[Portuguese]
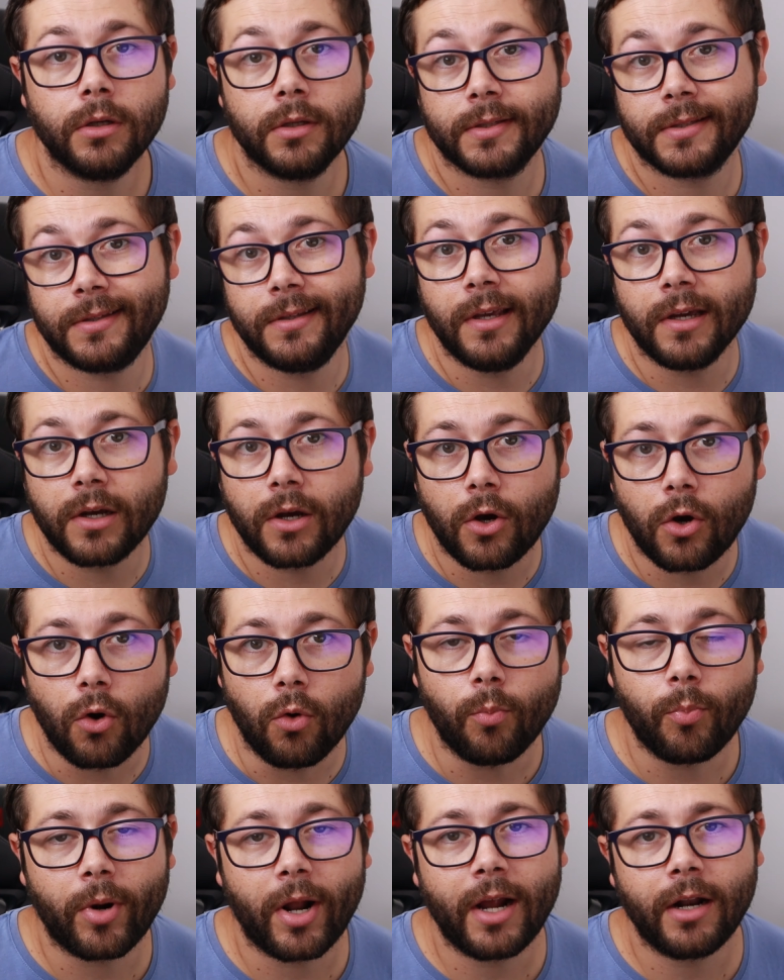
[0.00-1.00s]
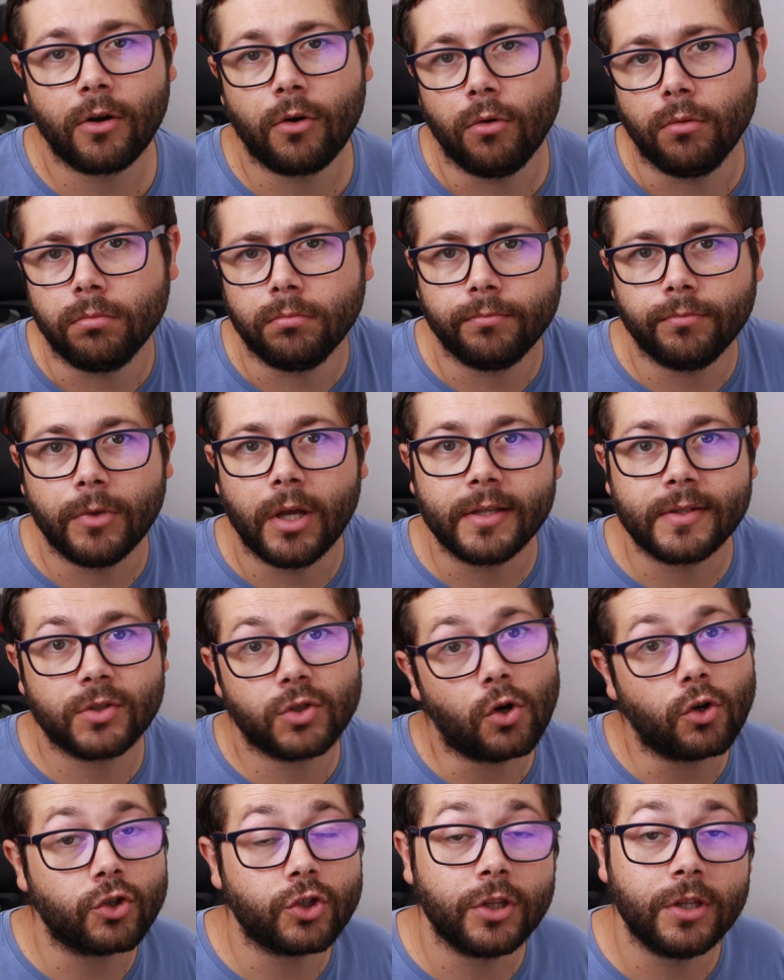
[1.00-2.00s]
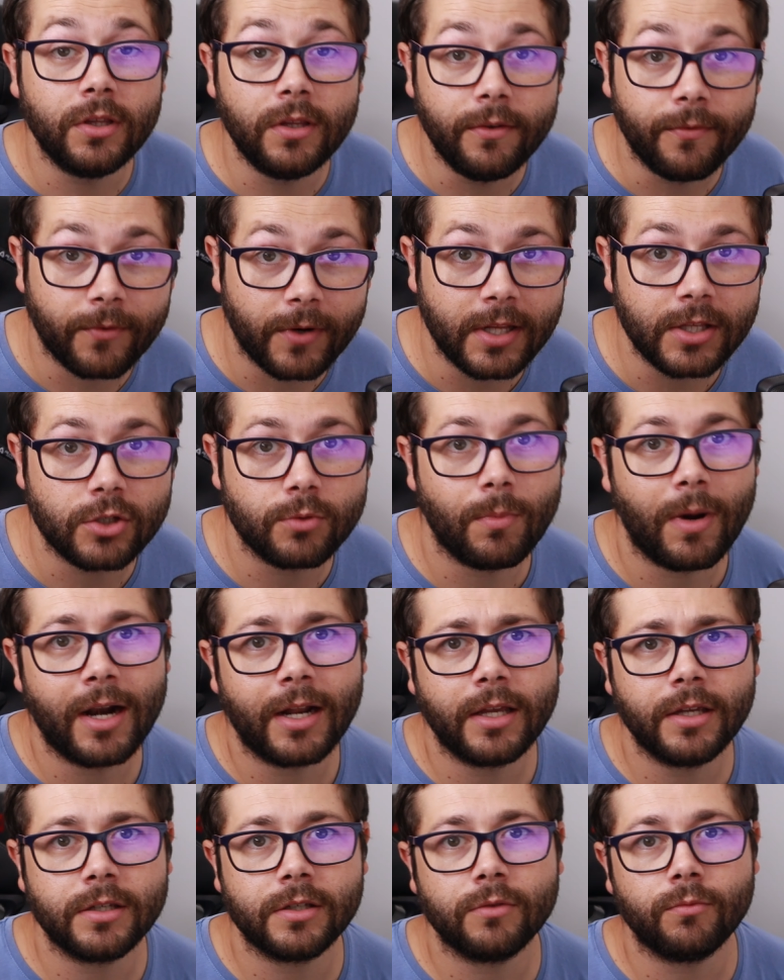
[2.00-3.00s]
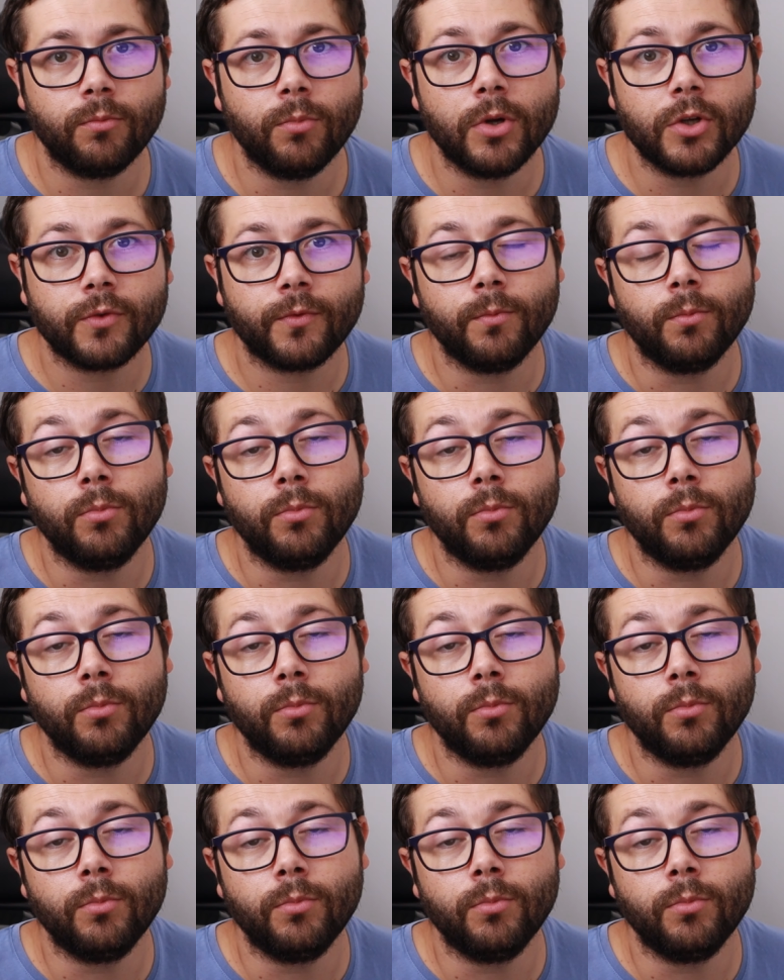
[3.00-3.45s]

que se tinha que comprar, com acessórios de diferentes marcas, uma,